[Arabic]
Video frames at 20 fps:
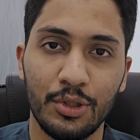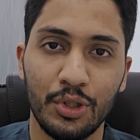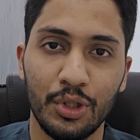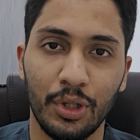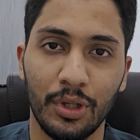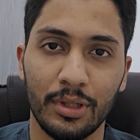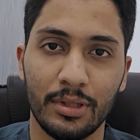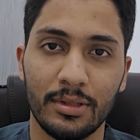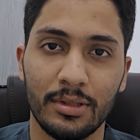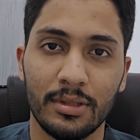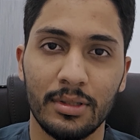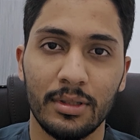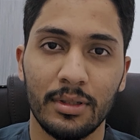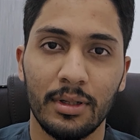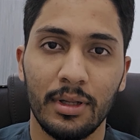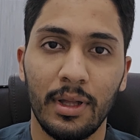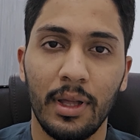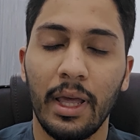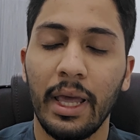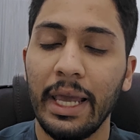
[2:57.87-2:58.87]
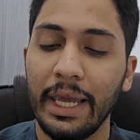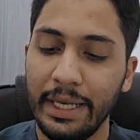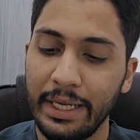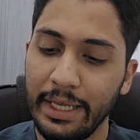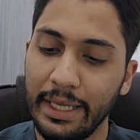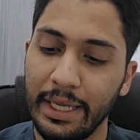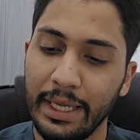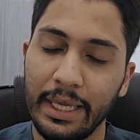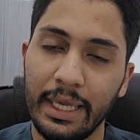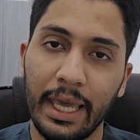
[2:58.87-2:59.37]
شورت
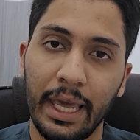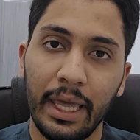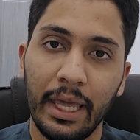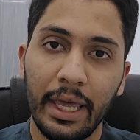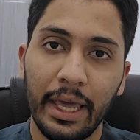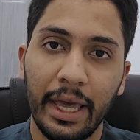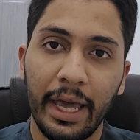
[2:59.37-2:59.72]
اللي هي